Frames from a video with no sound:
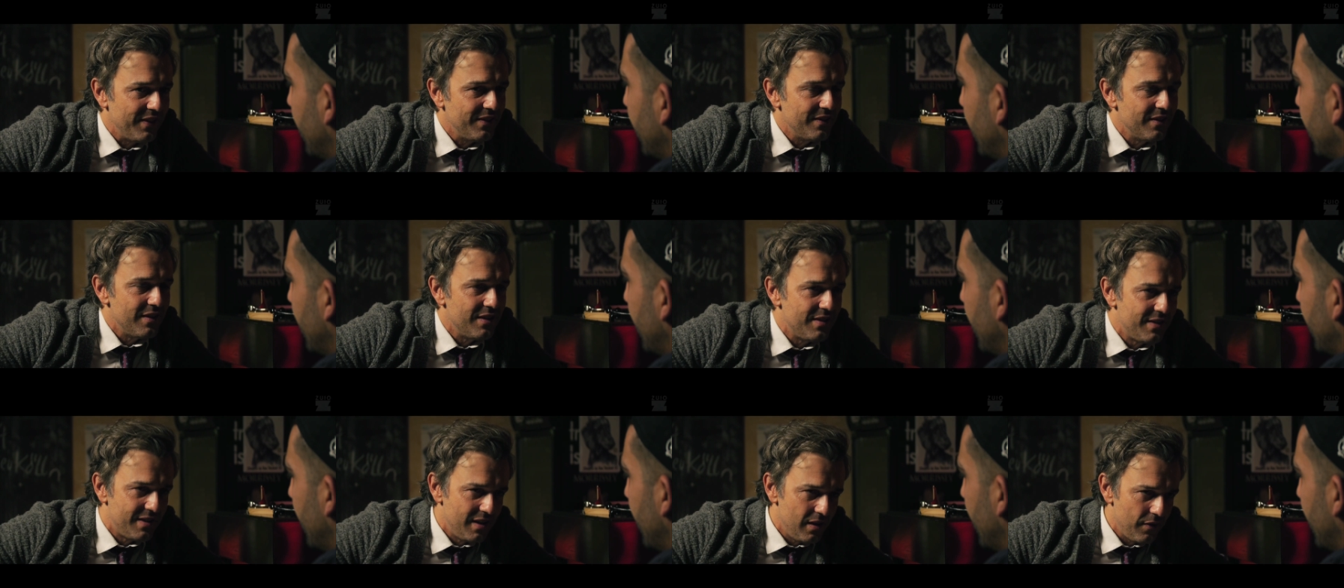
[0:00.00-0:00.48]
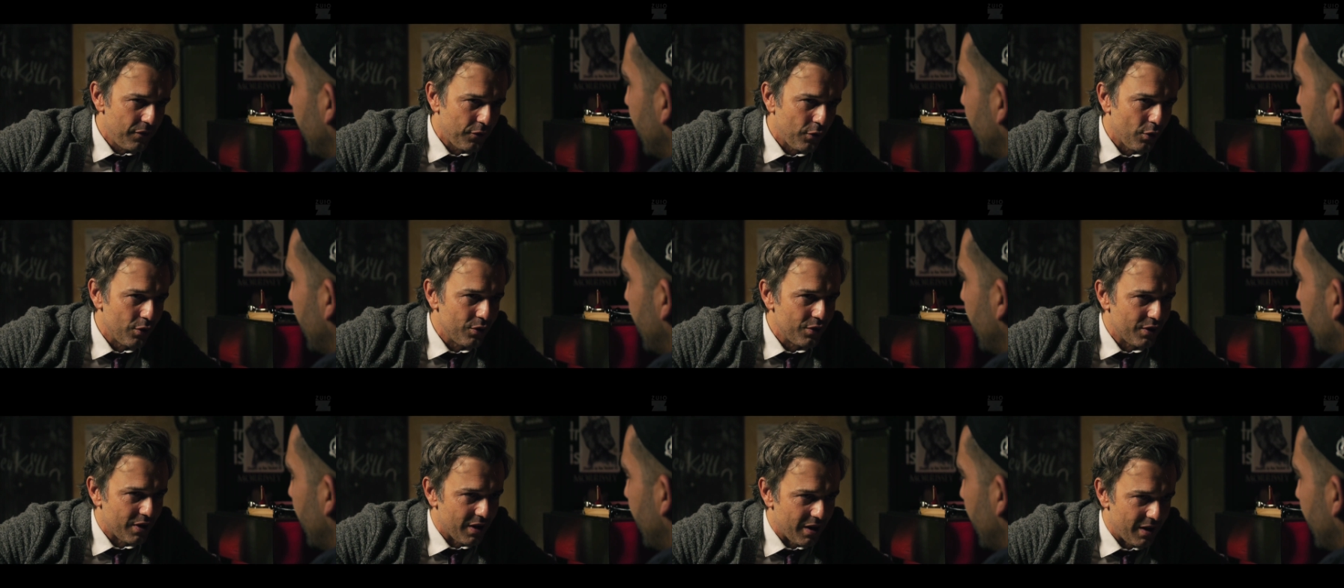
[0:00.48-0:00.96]
wesentlich
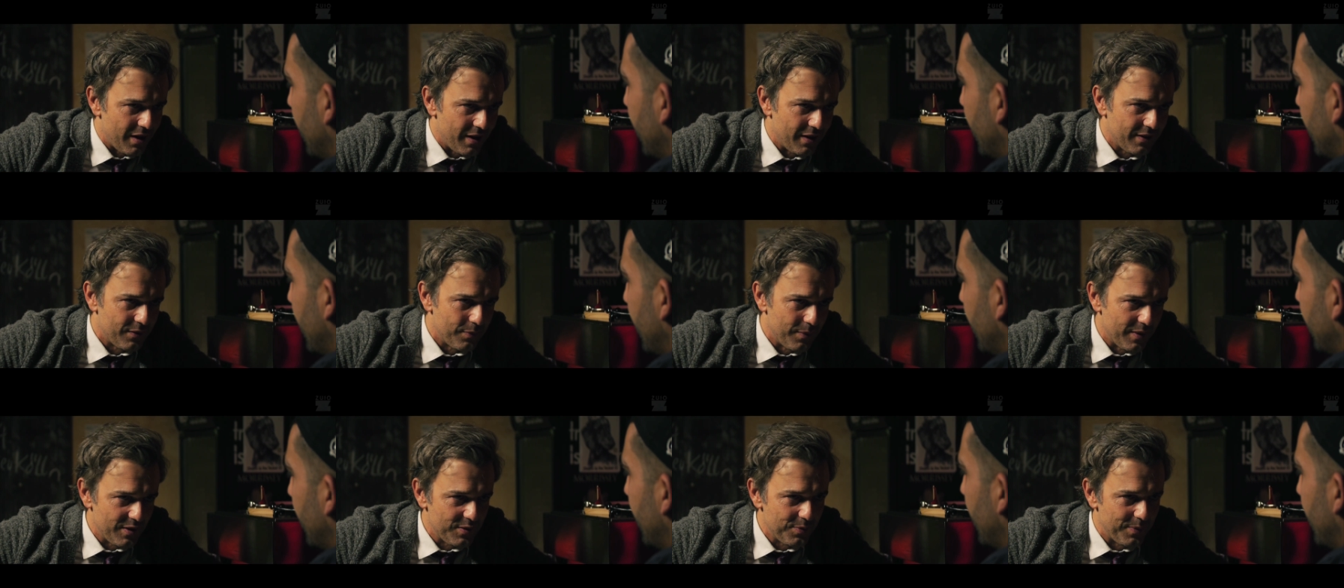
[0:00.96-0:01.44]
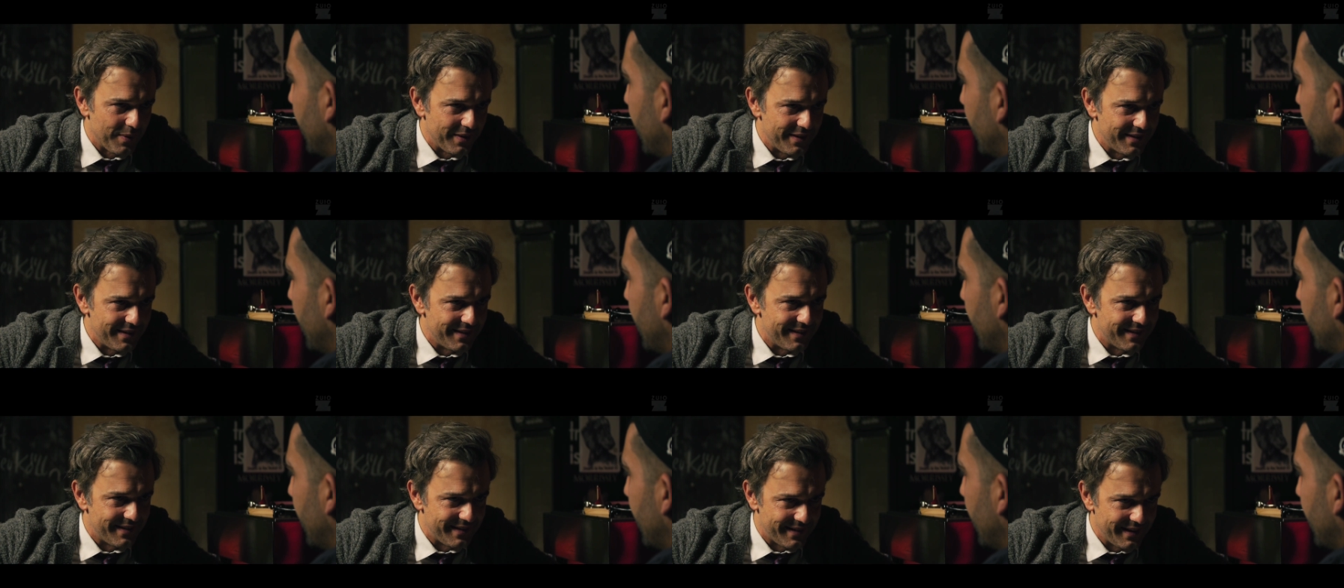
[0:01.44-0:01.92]
tiefgründiger als manchmal
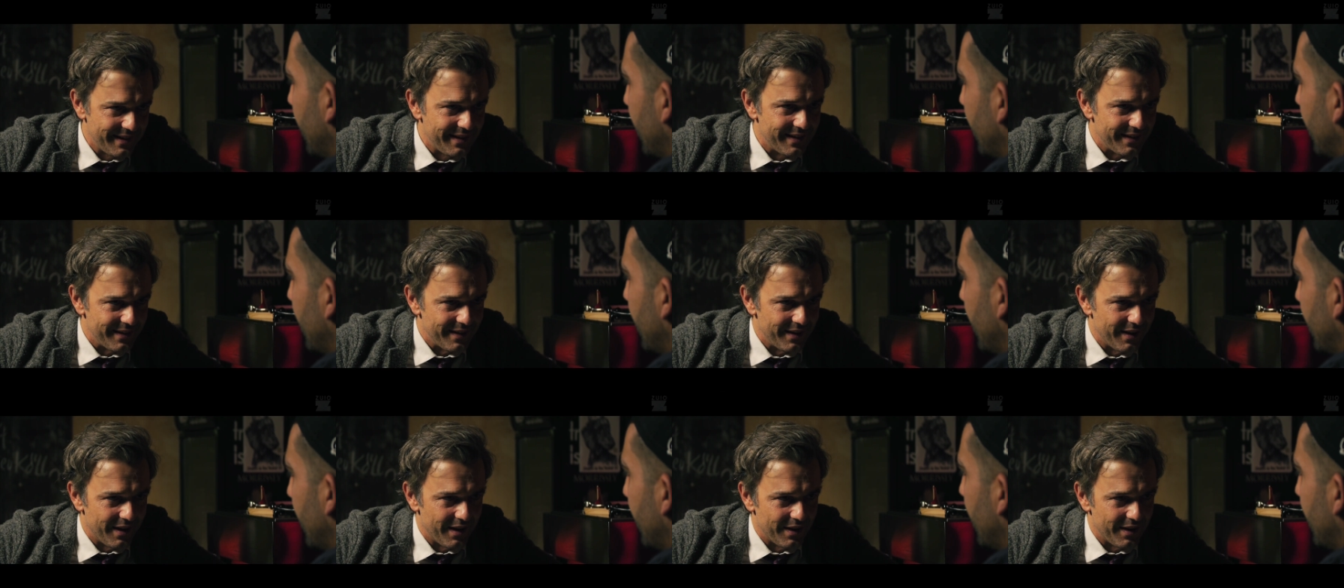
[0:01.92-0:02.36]
die Titel.